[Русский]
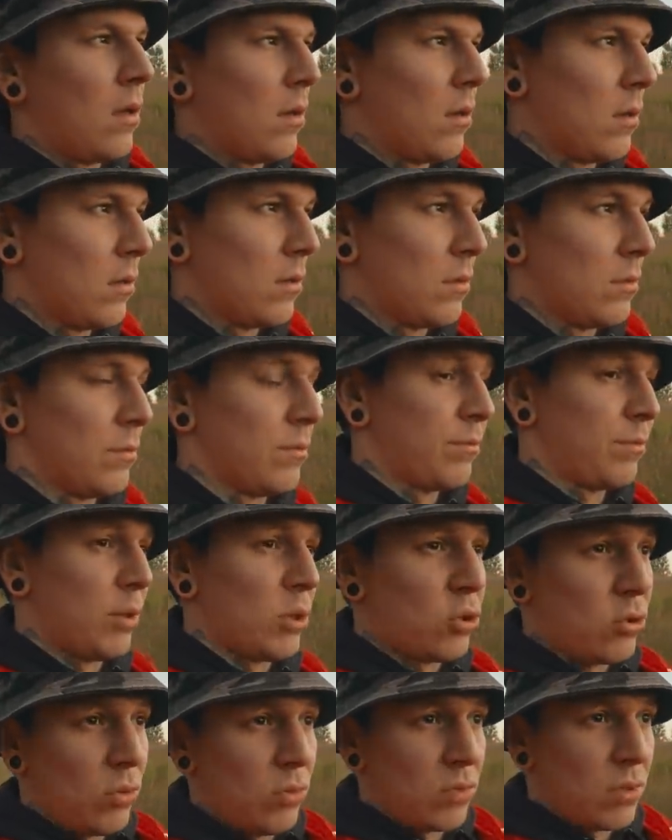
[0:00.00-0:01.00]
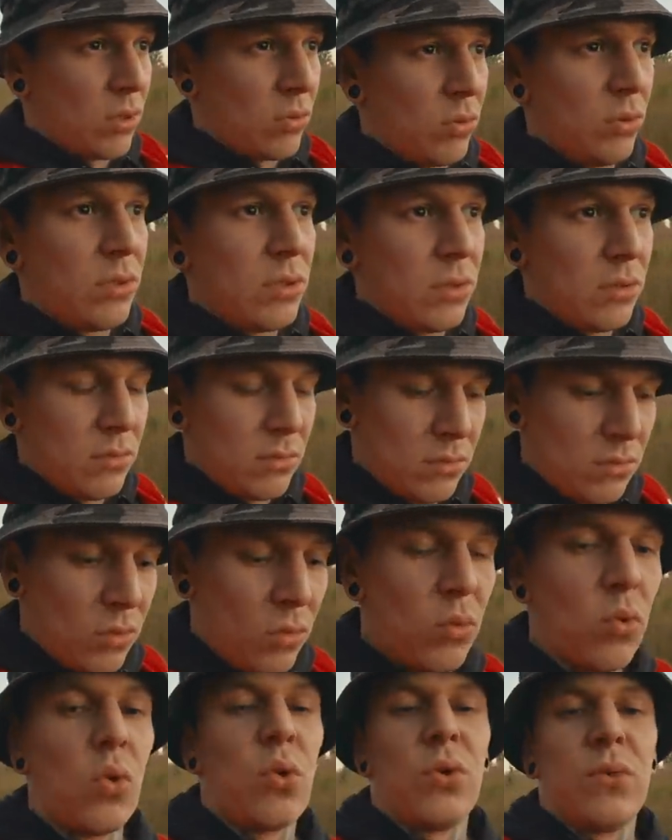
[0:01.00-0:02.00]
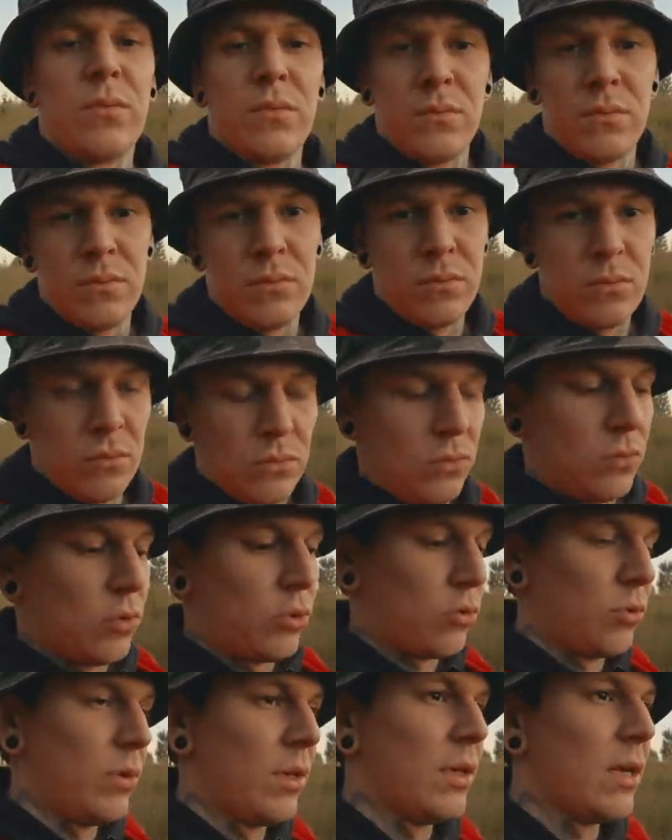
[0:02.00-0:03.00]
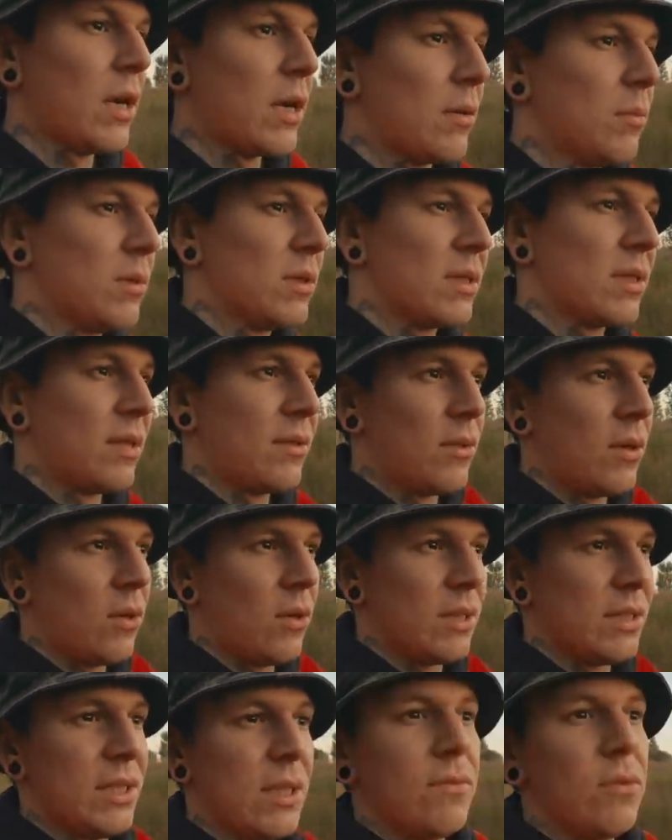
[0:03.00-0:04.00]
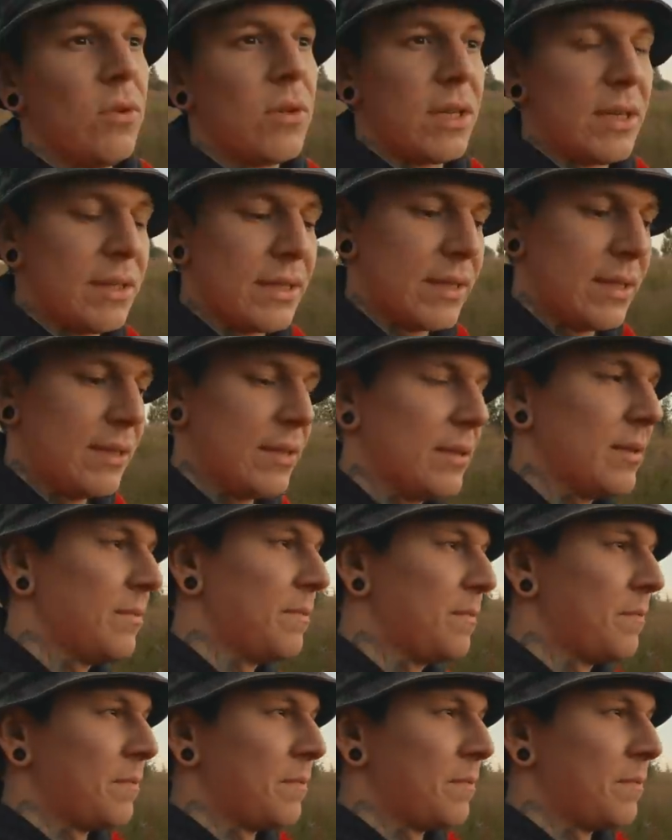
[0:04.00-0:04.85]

Э, пошел какой-то гон, то, что я якобы скрываю основной контент,